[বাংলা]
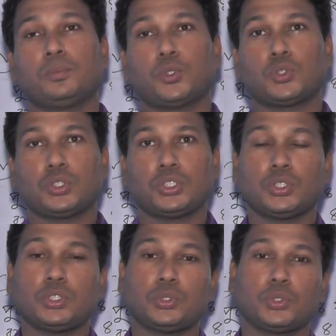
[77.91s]
প্রশ্নটি
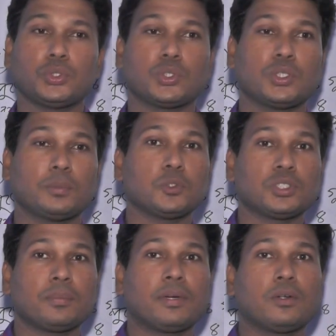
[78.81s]
যদি সুন্দর করে
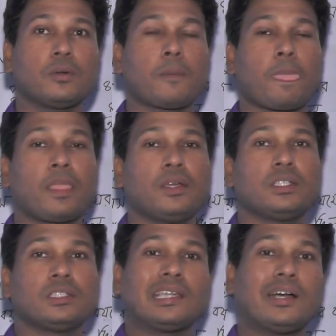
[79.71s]
বুঝতে পারো
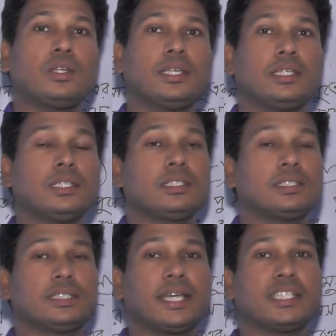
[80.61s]
তাহলে
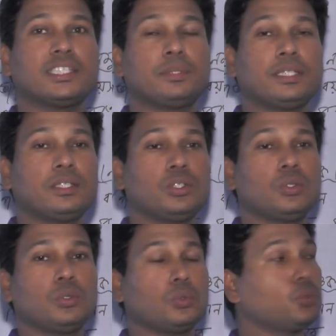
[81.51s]
দেখা যাবে
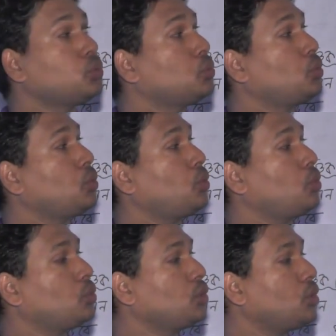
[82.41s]
উত্তর
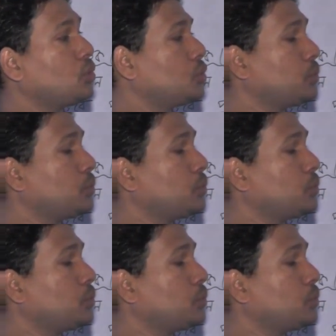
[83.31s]
অধিকাংশ